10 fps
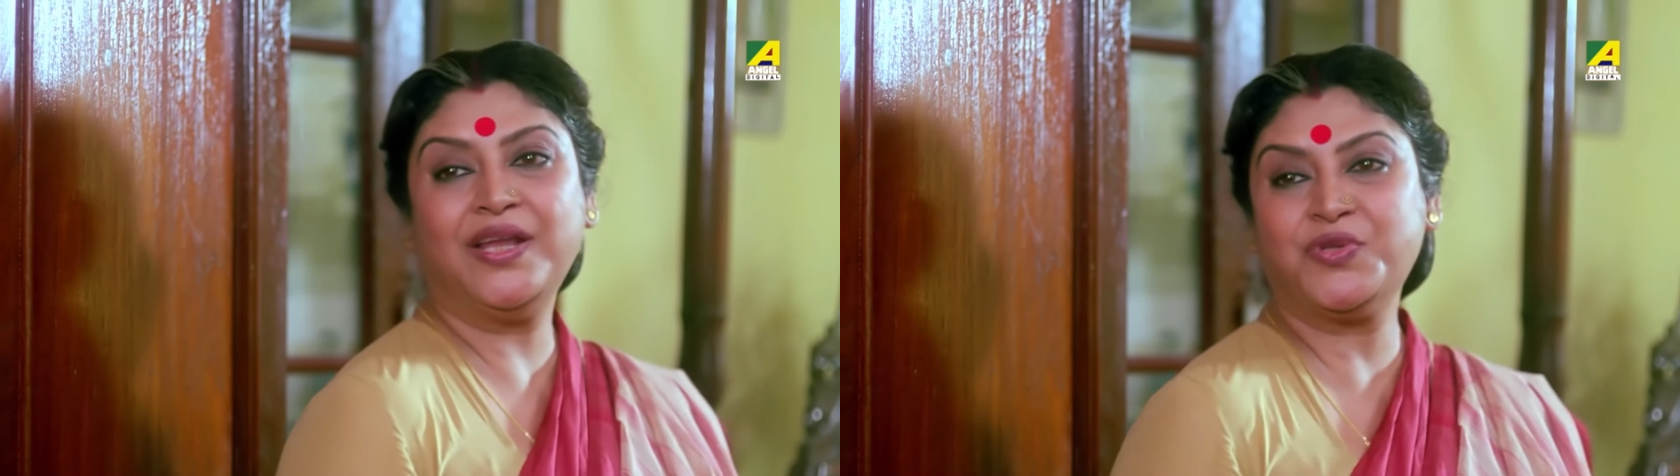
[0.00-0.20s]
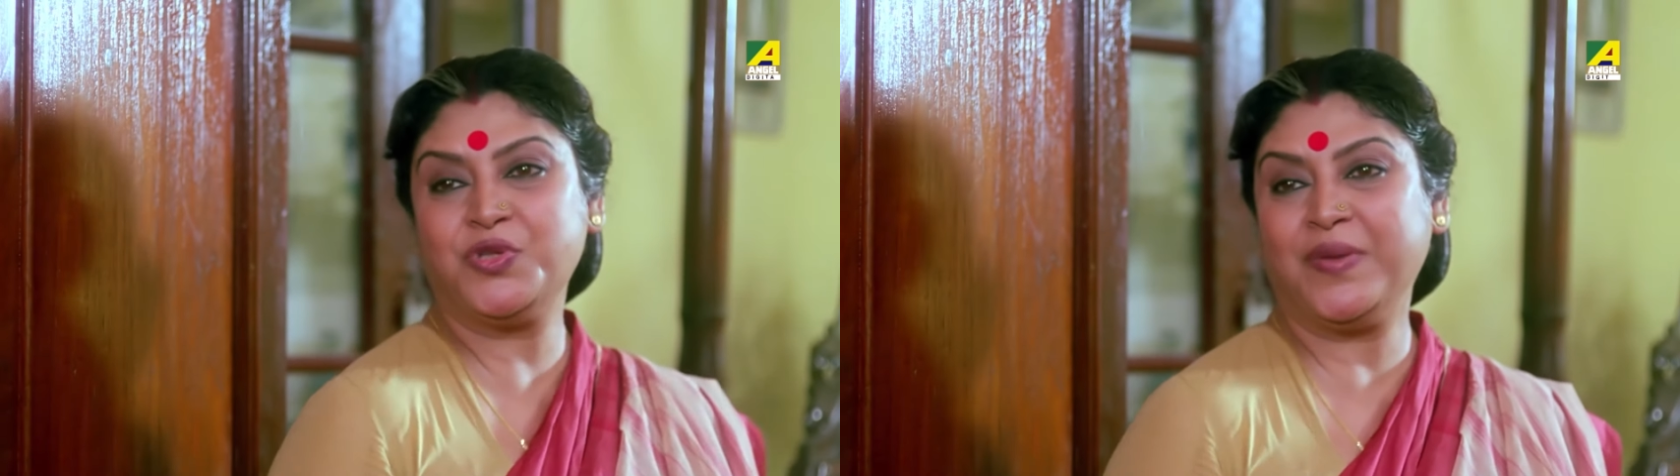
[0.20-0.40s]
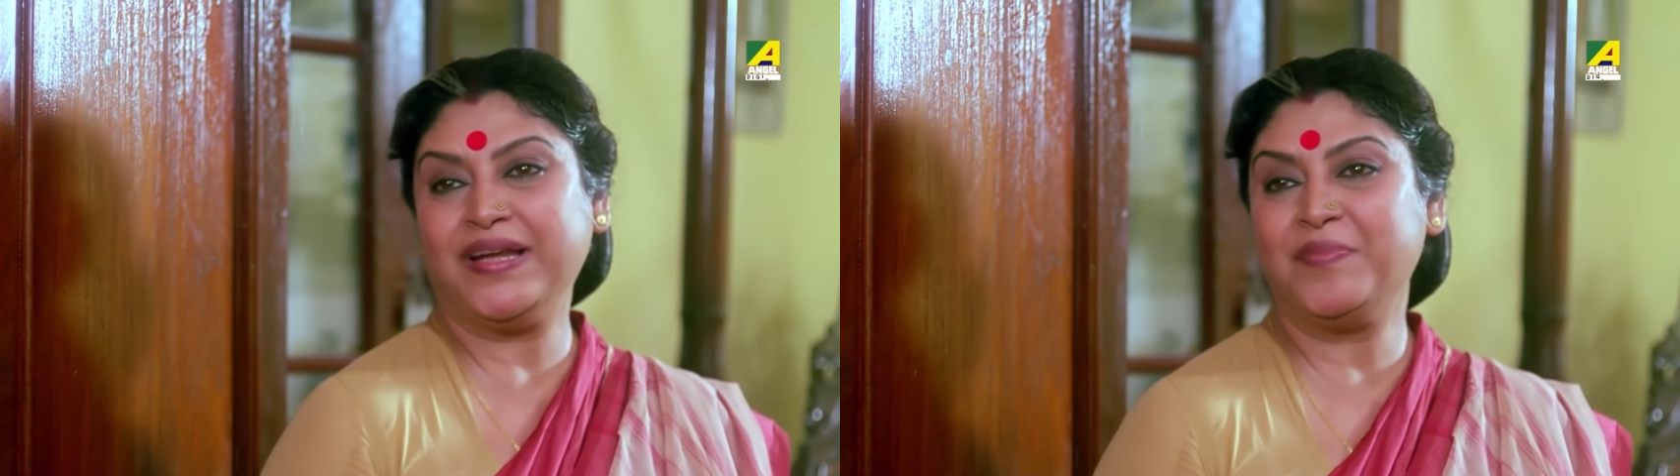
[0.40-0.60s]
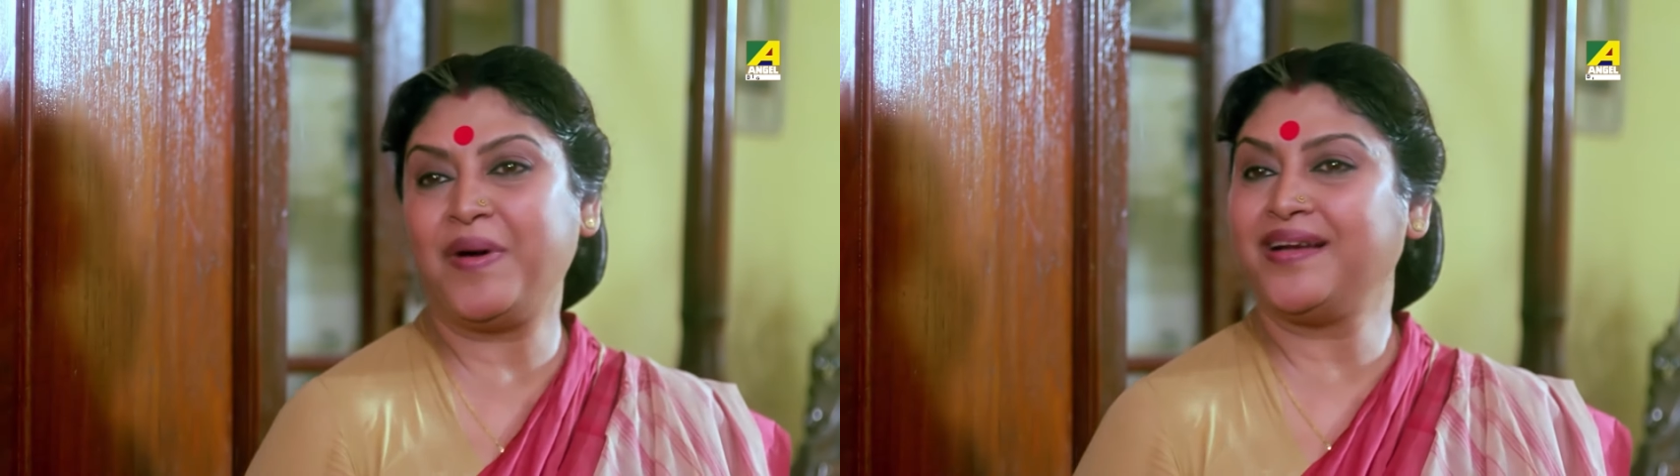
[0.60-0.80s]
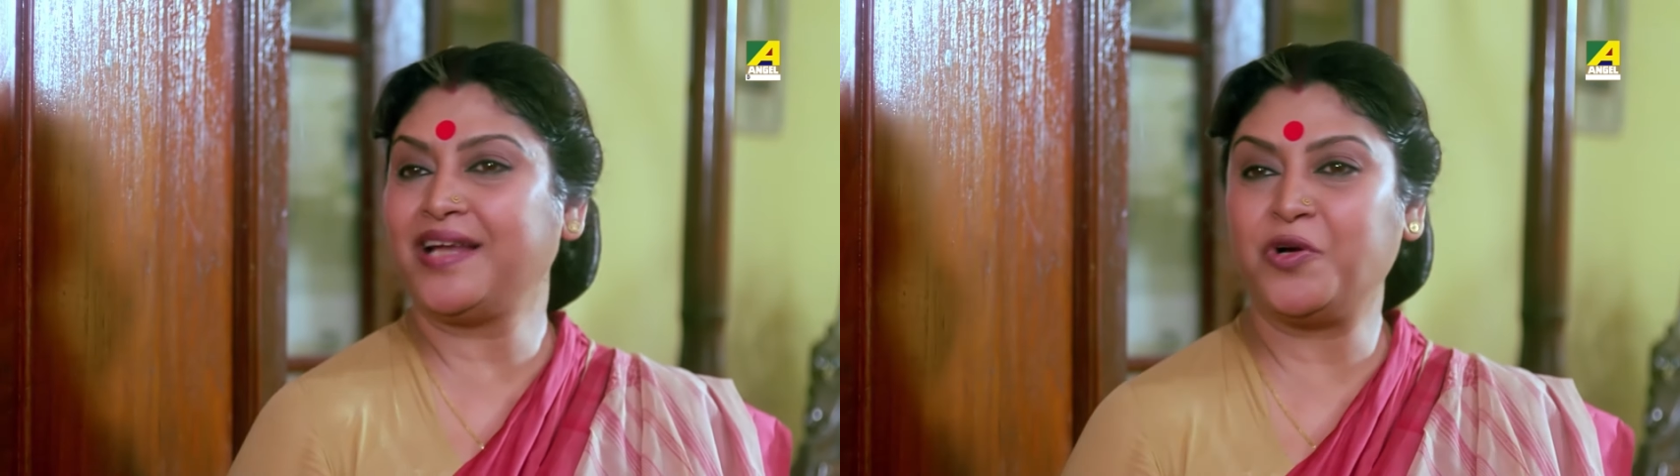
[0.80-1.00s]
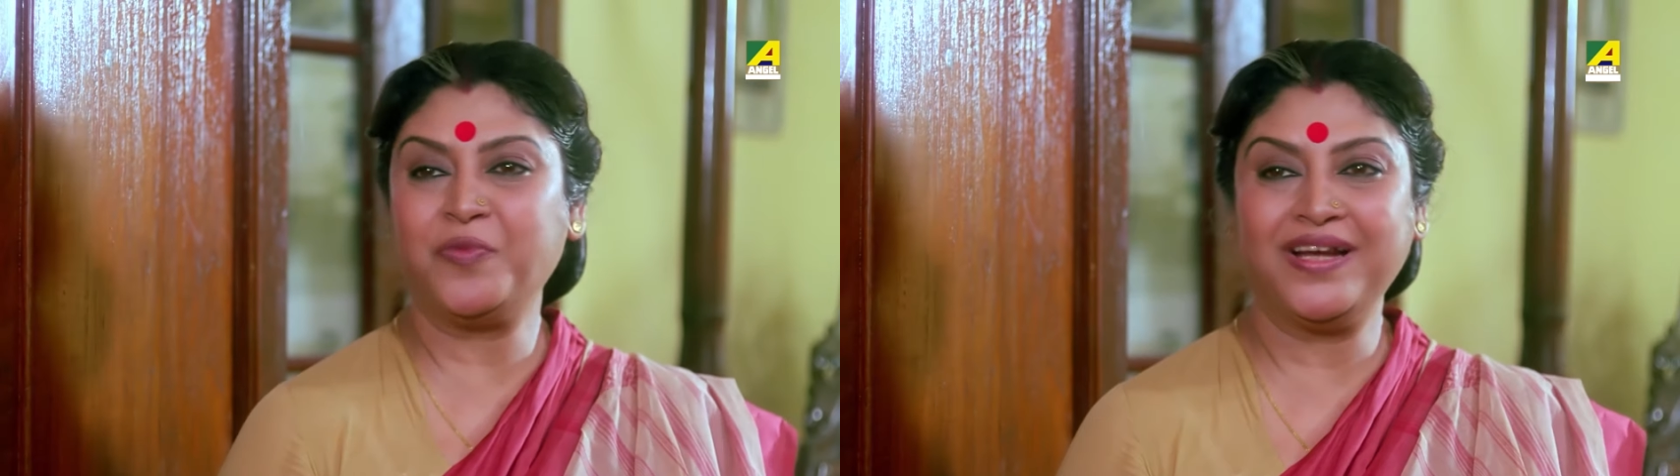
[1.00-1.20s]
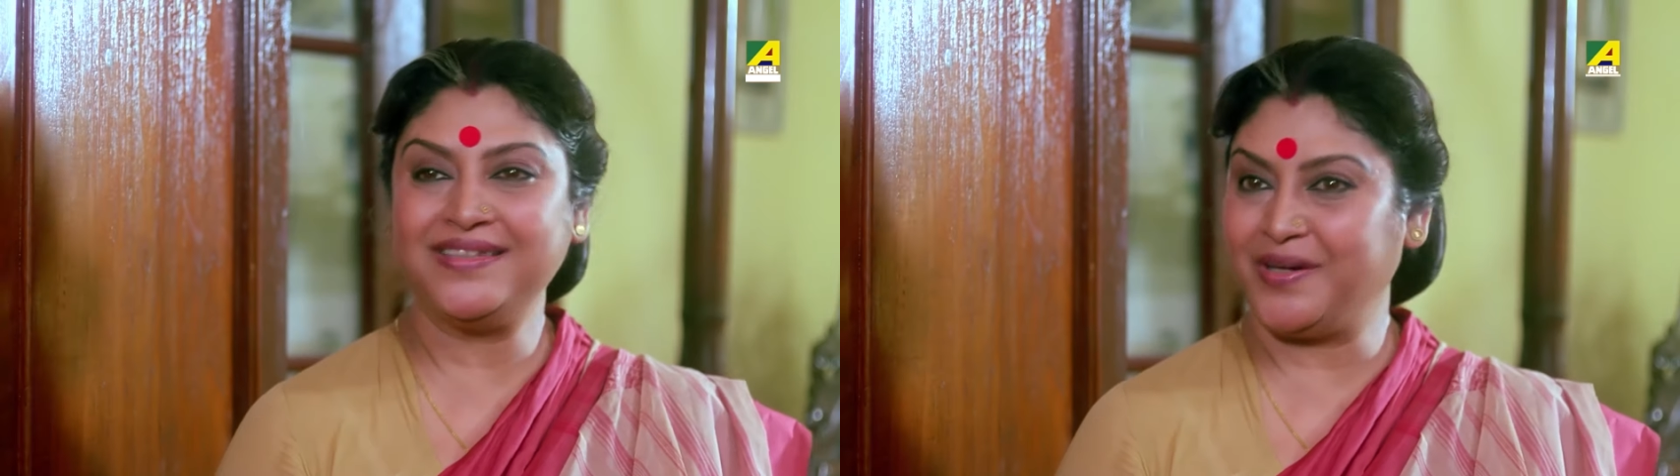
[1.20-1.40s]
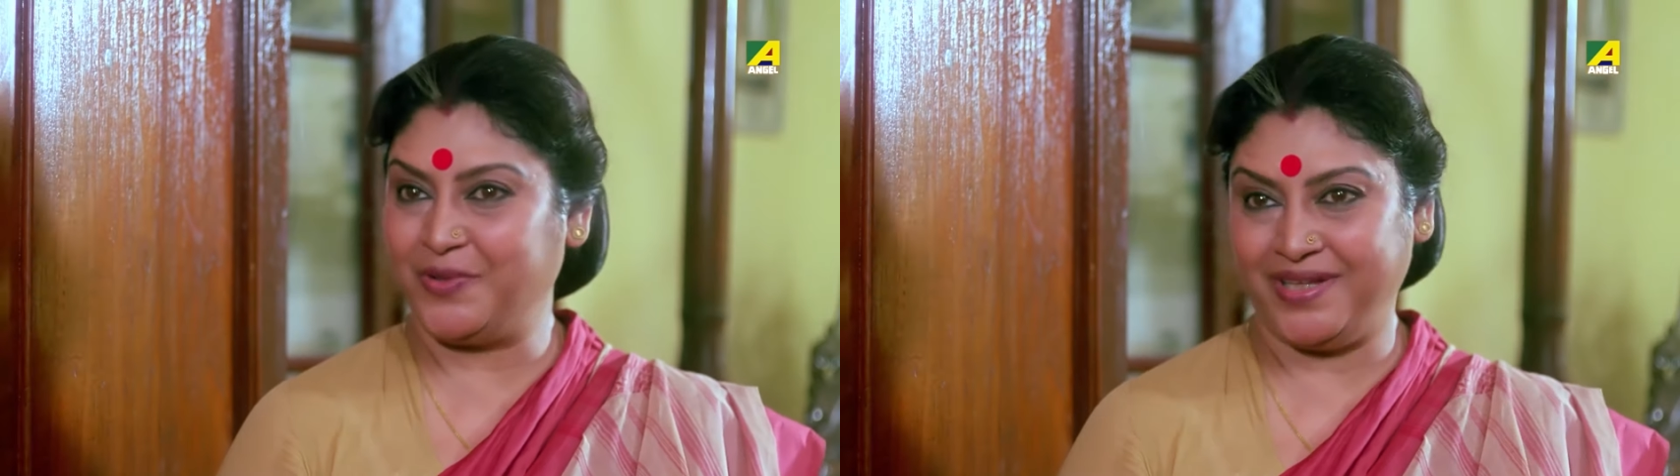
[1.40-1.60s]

গৃহস্থ বাড়ির মা ঠাকুমারা যা করে